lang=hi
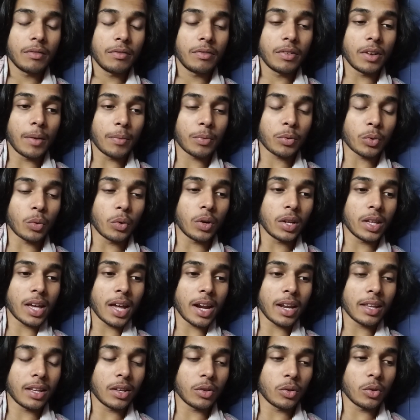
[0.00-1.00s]
फिर अब सोने जा
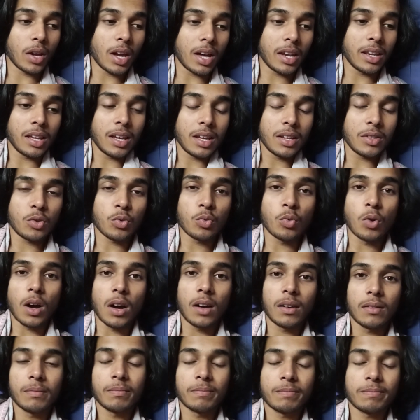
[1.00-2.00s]
रहा था तो यार ये
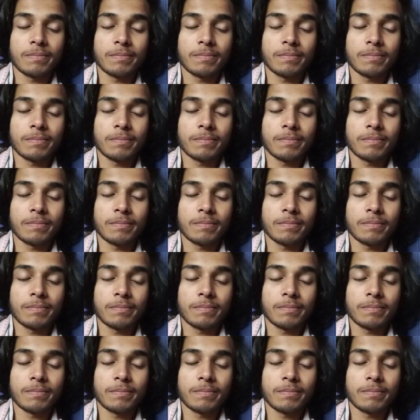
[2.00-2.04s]
चूहा